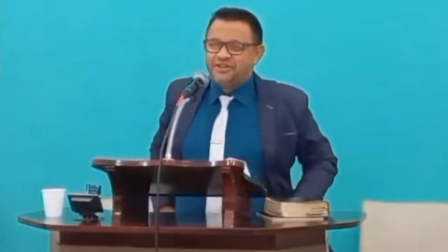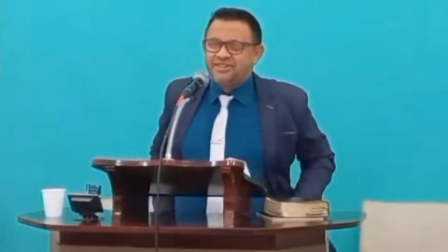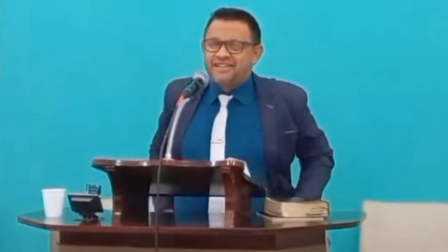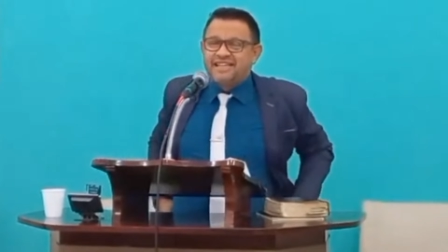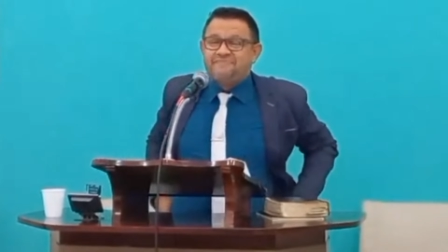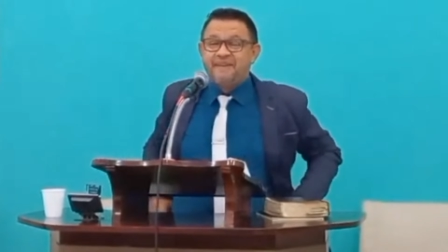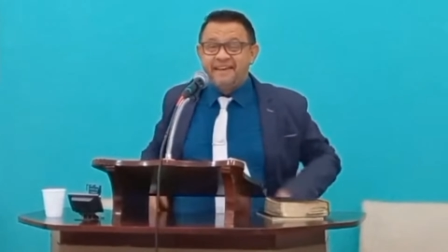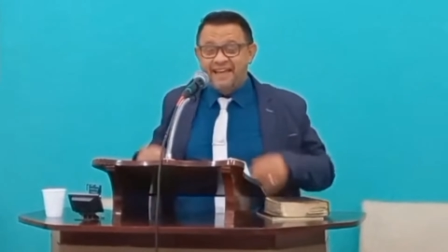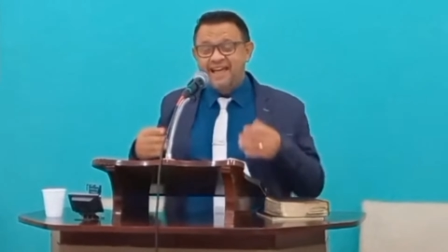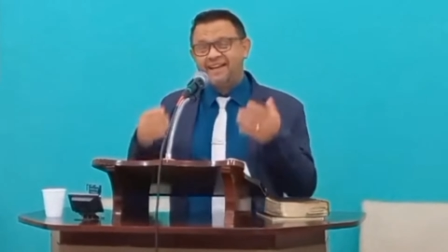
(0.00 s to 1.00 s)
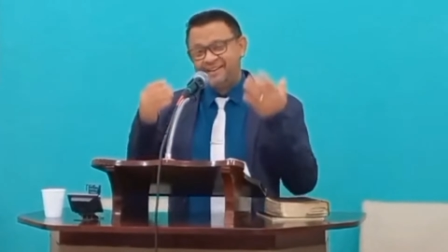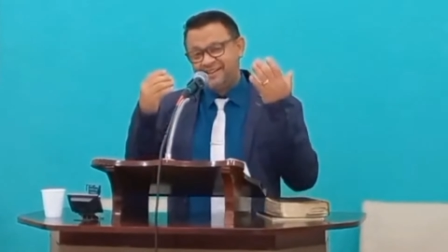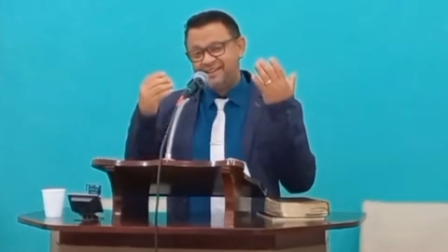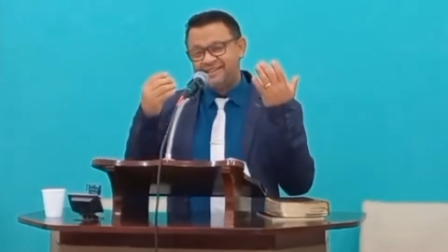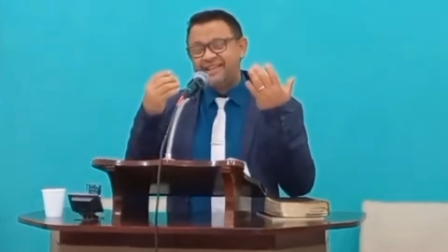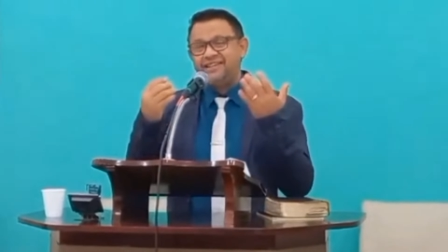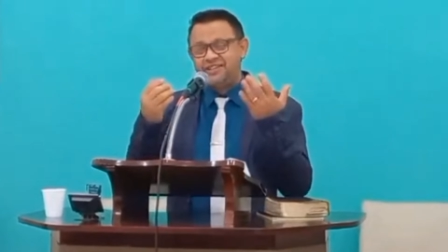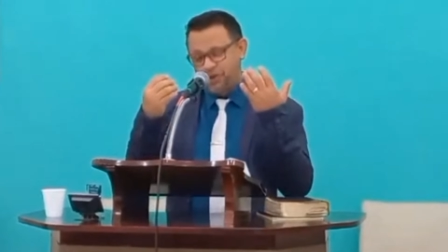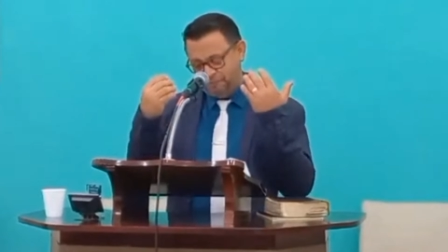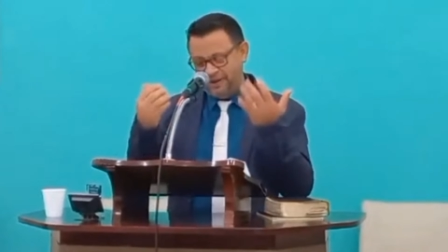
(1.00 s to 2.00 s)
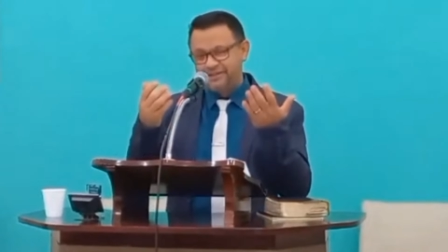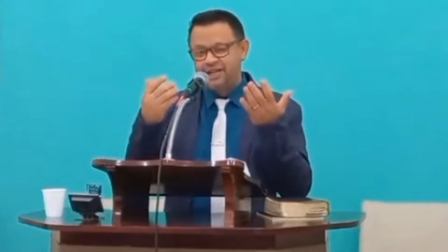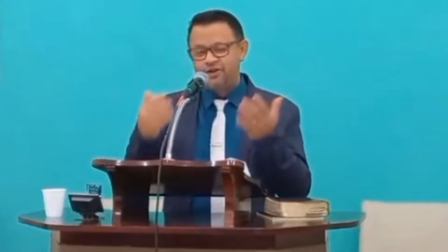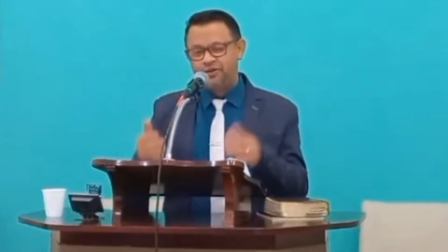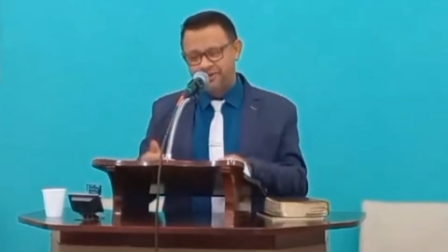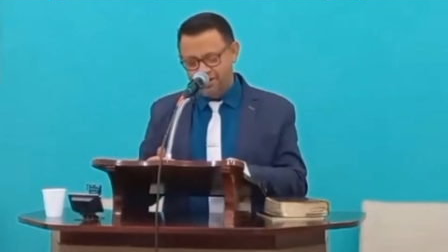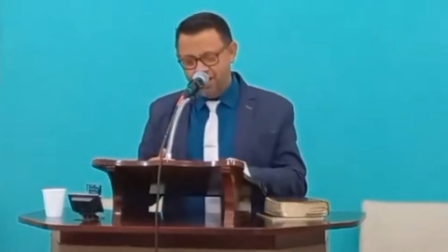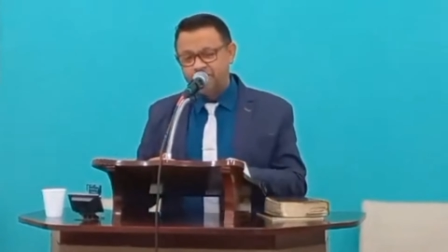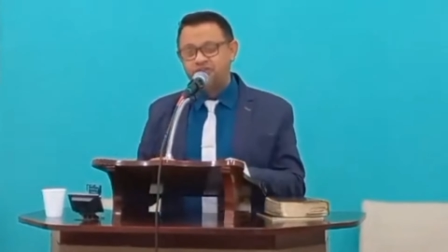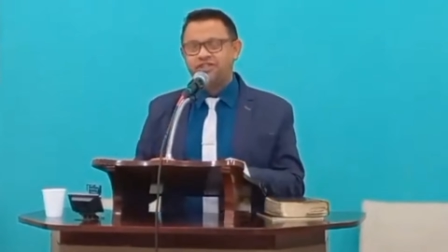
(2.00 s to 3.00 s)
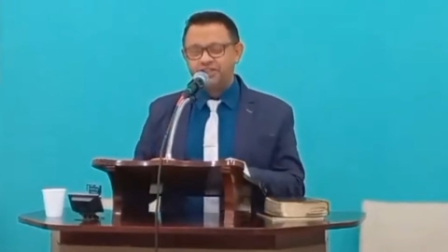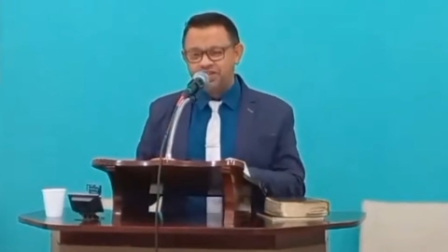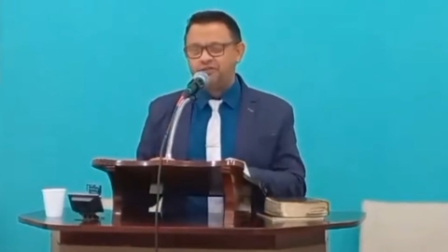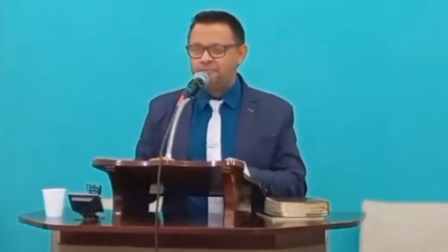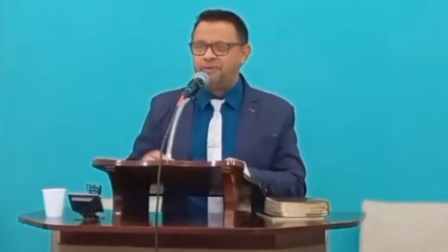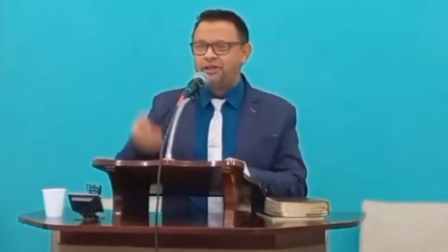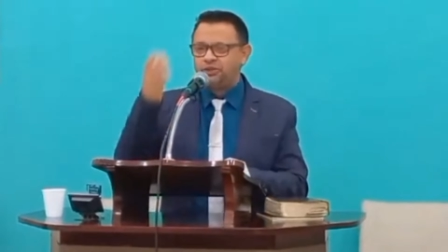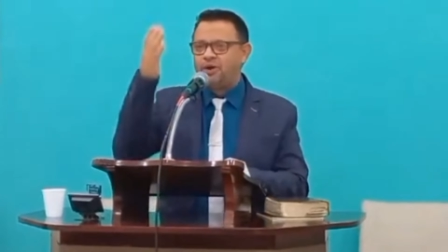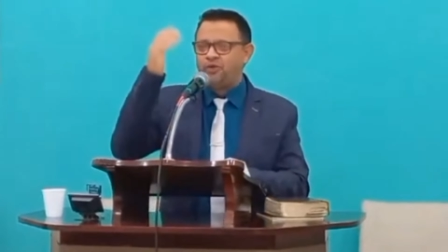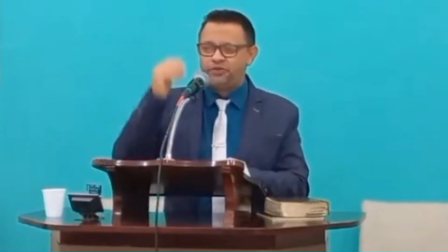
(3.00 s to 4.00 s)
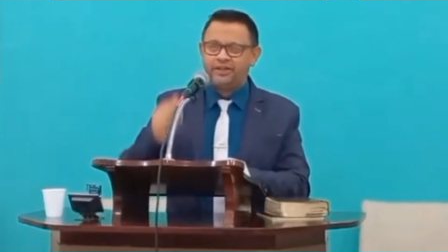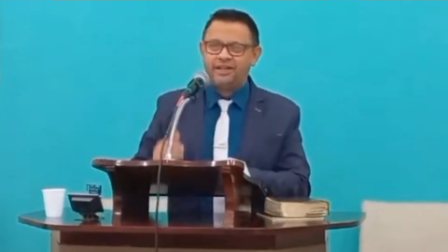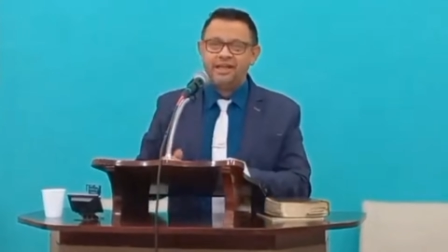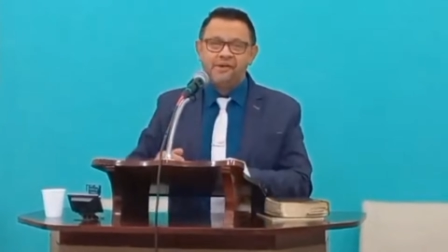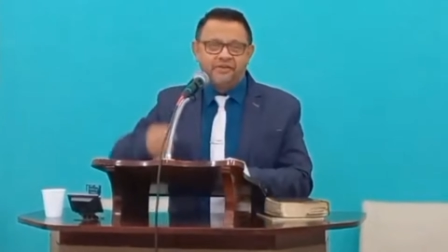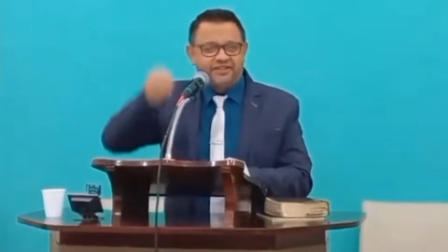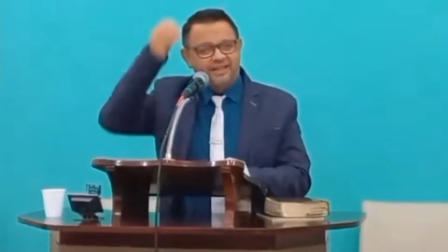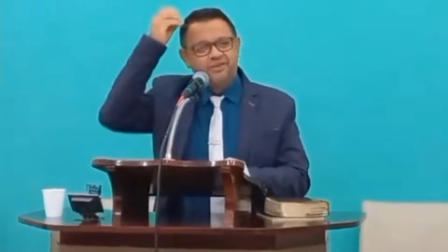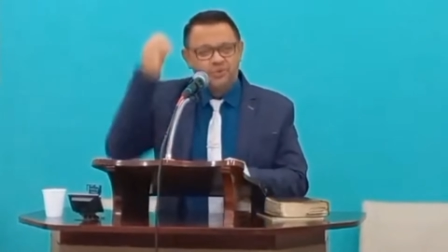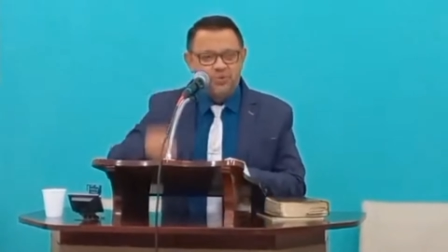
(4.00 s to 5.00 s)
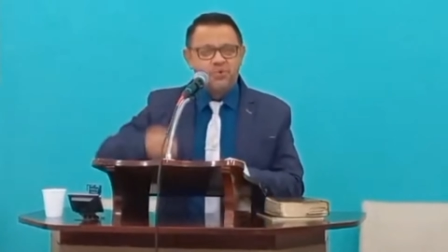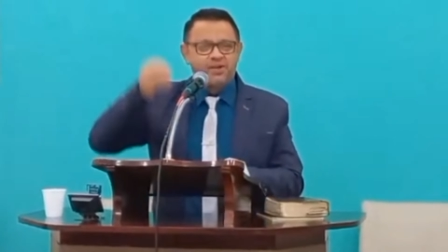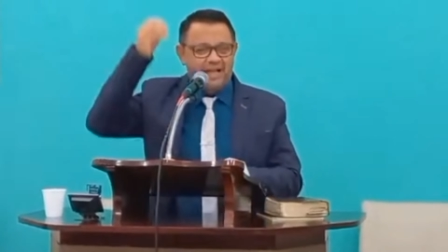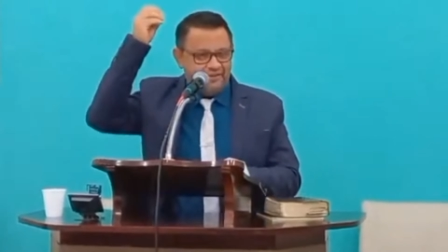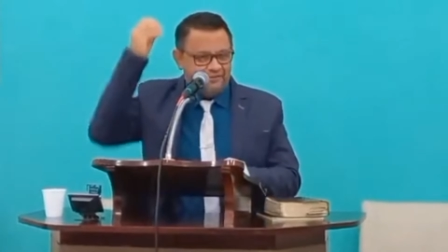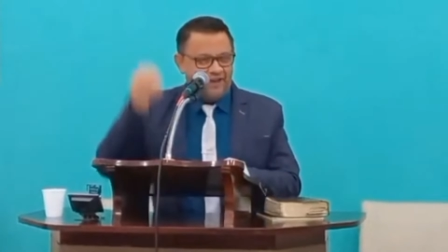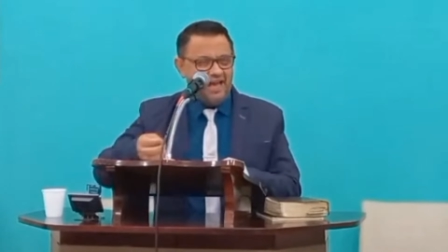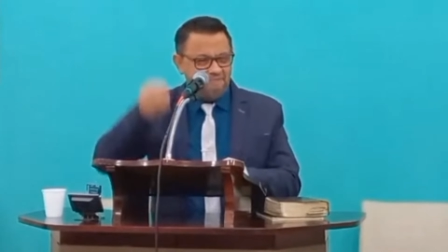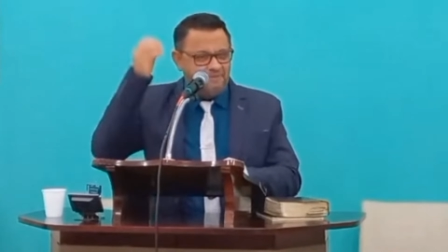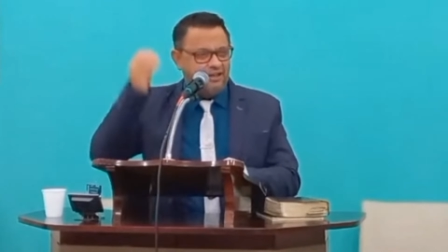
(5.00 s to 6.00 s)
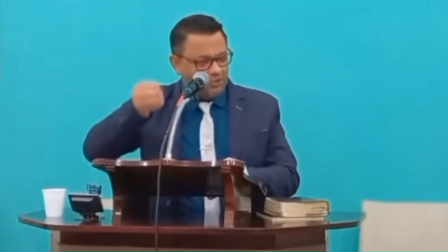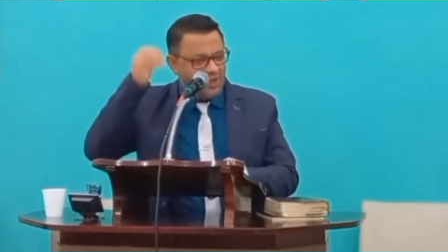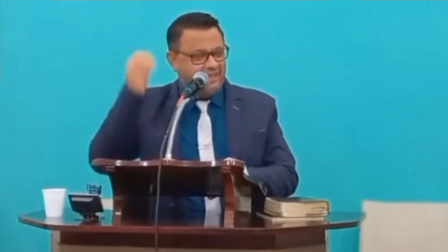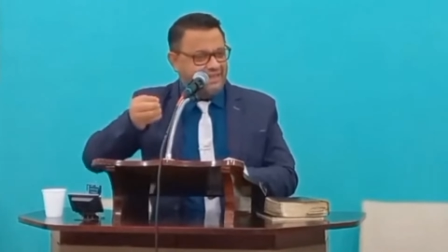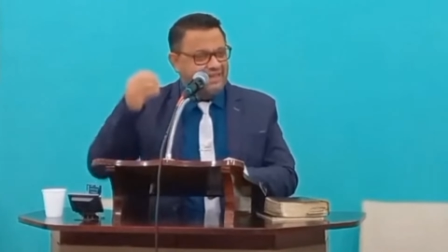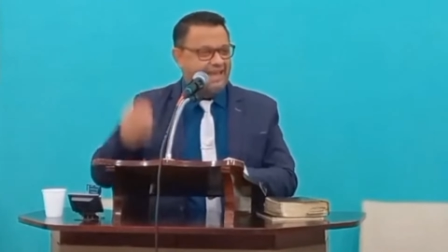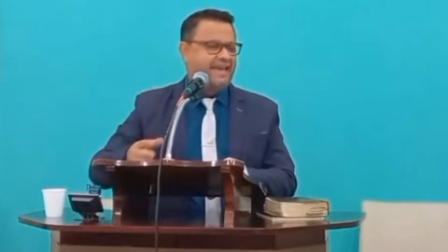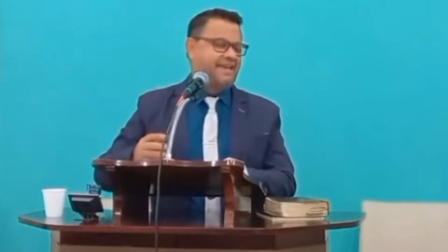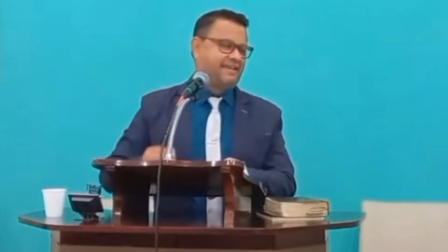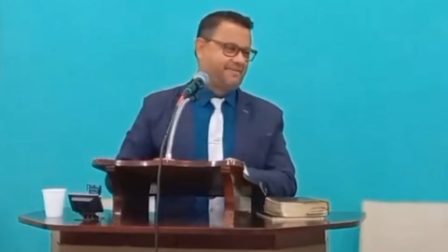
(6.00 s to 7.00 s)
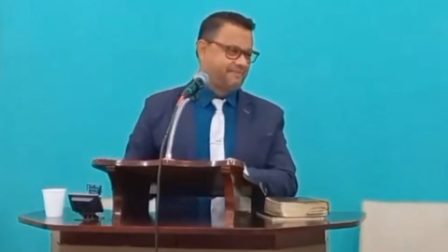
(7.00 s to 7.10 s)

Se você esperar sentiu perdão. A hora que eu senti, vou perdoar o fulano. Você nunca vai perdoar ninguém.